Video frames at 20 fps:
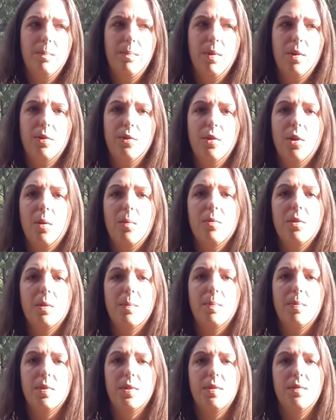podobnie
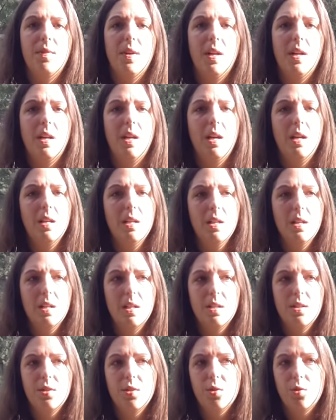pozwala
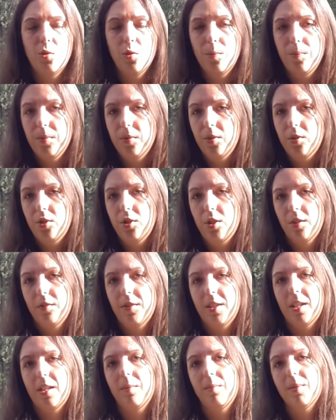skupić się w
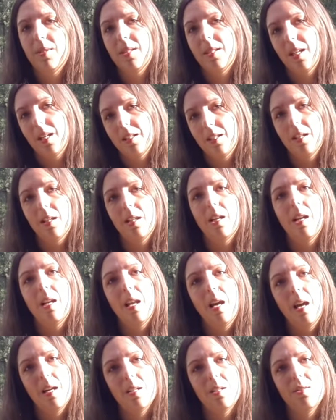takim stanie
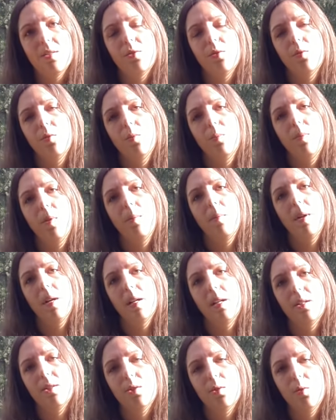relaksu,
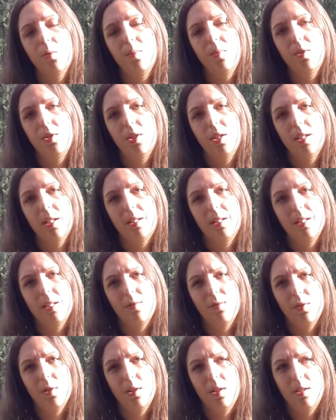pomaga skupić się na tej
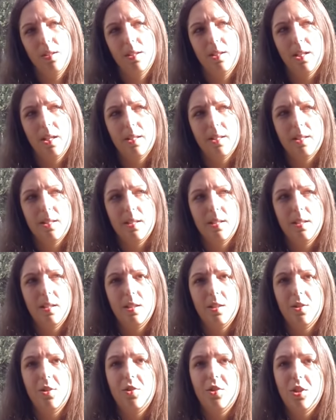swojej
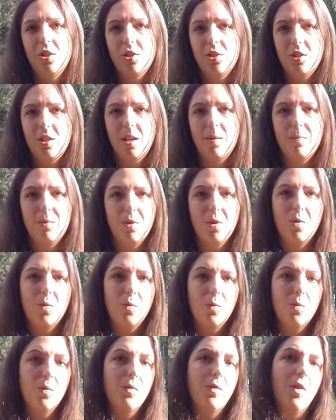intencji i gdzieś tam
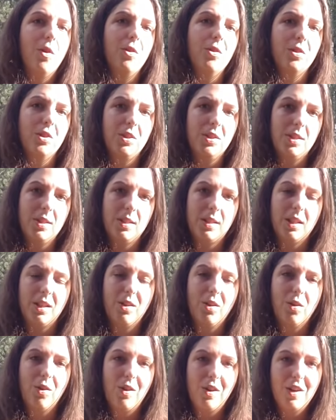ją uwolnić z
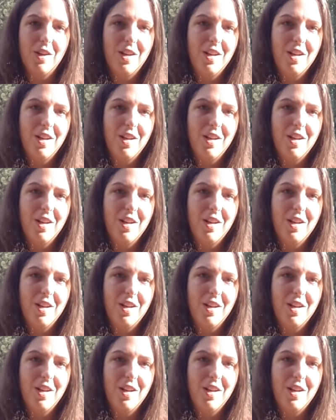tego,